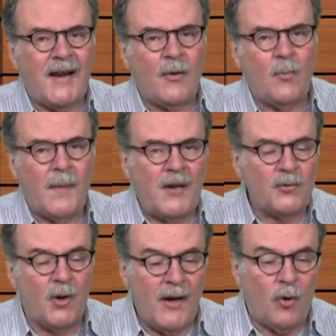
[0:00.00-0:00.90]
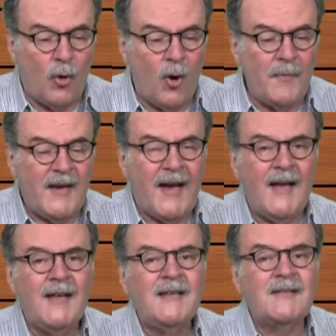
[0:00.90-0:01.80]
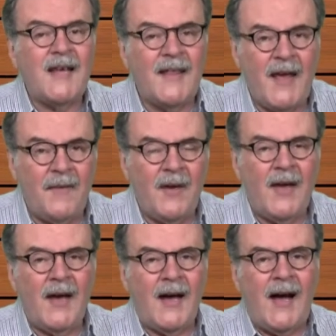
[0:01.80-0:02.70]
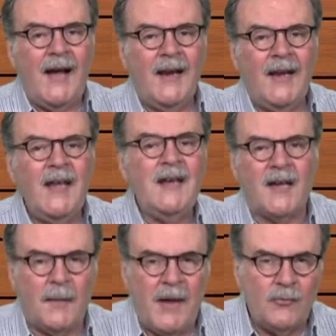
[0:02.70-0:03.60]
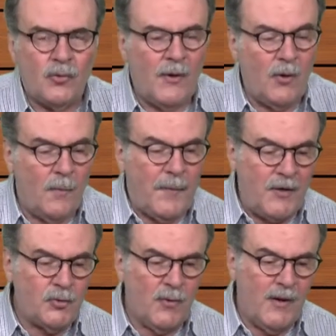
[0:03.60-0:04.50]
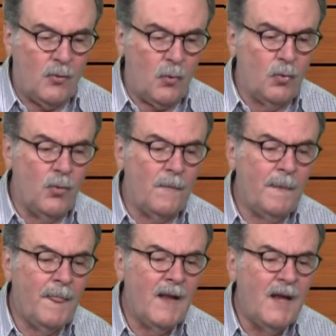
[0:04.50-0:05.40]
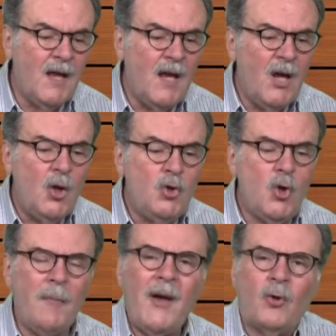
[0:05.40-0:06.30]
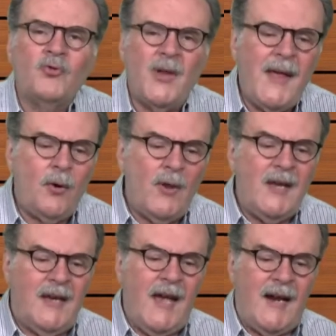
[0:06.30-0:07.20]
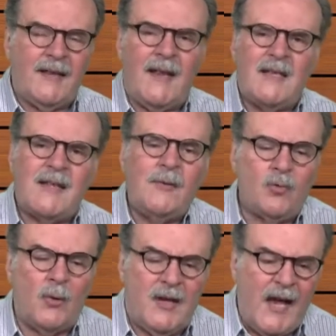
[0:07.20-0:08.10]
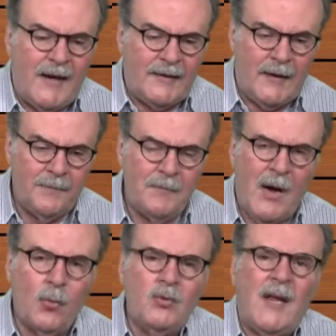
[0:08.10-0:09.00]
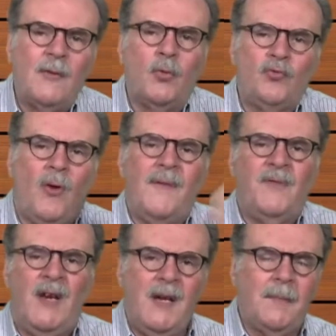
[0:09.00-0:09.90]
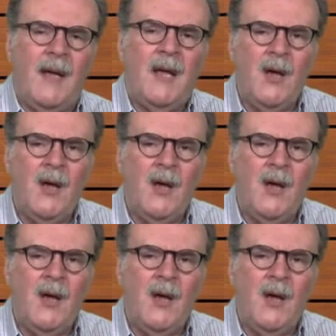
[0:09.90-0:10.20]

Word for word: recuperación económica se debe al incremento de los precios del crudo. Yo me considero de izquierda, de centro izquierda. Me gusta incluso definirme